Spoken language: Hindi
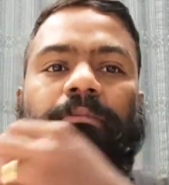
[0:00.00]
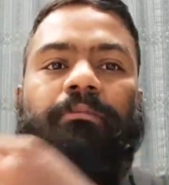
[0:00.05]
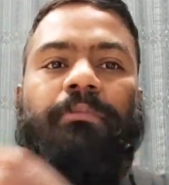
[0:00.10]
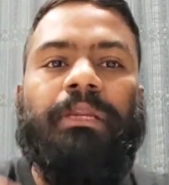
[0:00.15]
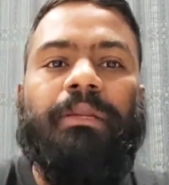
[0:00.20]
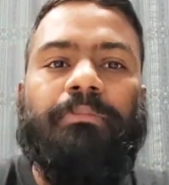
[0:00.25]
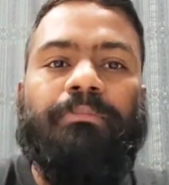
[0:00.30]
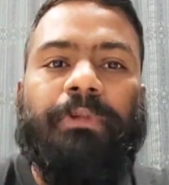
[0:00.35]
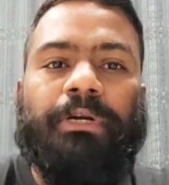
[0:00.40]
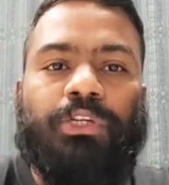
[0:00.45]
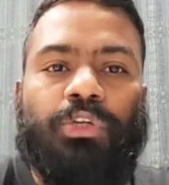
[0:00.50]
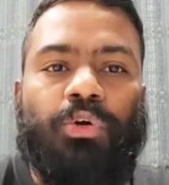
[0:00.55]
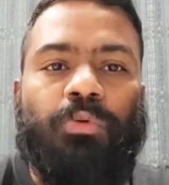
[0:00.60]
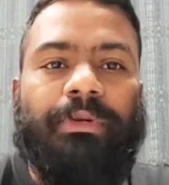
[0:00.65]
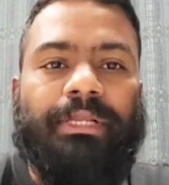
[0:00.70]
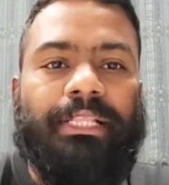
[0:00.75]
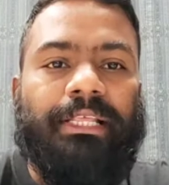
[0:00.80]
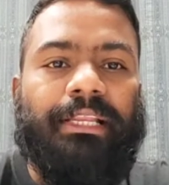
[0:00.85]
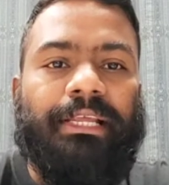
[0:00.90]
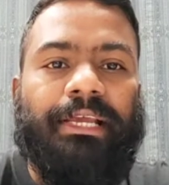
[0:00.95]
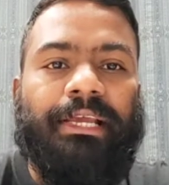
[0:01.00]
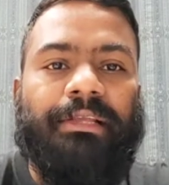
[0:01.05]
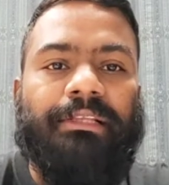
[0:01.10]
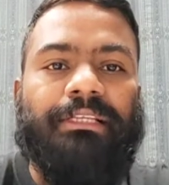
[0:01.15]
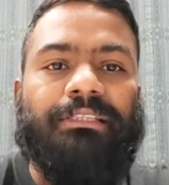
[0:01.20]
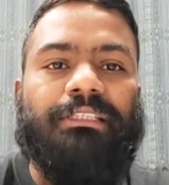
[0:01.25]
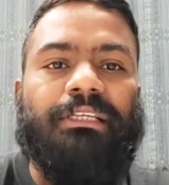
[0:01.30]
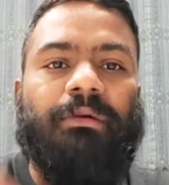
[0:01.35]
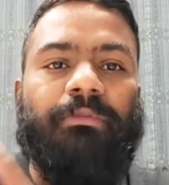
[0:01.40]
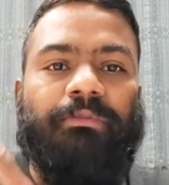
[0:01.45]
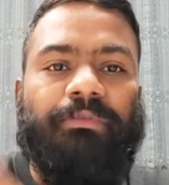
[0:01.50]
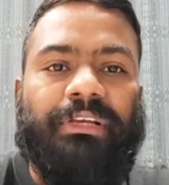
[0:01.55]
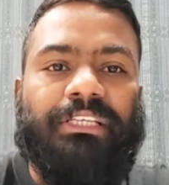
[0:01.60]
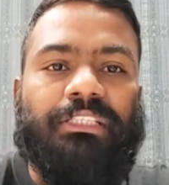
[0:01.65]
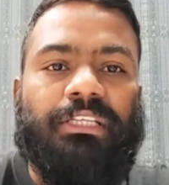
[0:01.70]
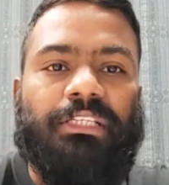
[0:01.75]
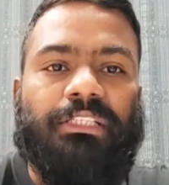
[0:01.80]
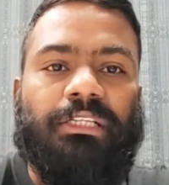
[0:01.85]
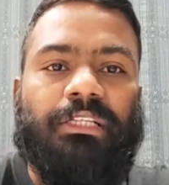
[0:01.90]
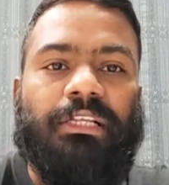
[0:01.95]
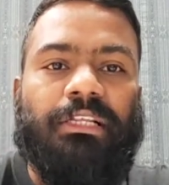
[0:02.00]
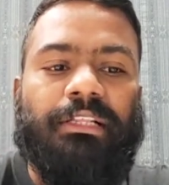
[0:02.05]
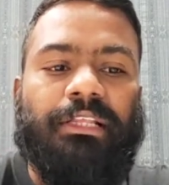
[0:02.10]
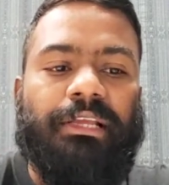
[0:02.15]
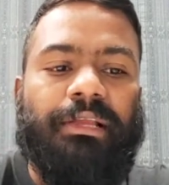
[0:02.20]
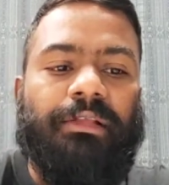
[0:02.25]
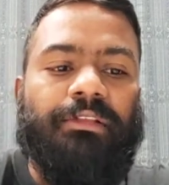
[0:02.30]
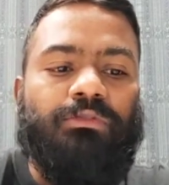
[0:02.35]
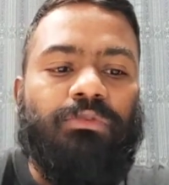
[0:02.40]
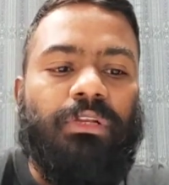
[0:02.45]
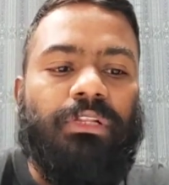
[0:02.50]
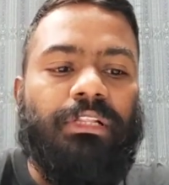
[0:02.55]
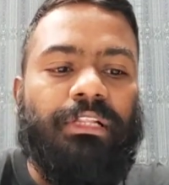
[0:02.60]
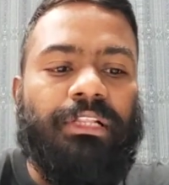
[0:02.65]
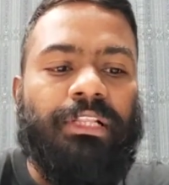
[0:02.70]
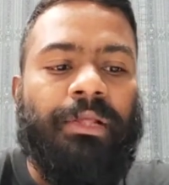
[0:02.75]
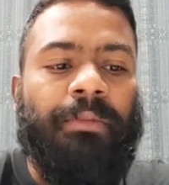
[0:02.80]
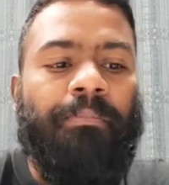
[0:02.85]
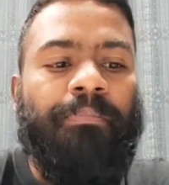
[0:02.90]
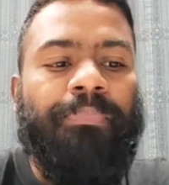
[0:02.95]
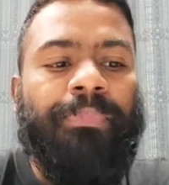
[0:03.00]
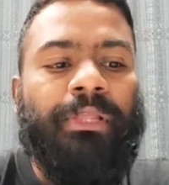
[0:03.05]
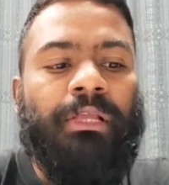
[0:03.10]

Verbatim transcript: मतलब पट्टों में देना है जैसे आप वैक्सीनेशन देते हैं इंसुलिन देते हैं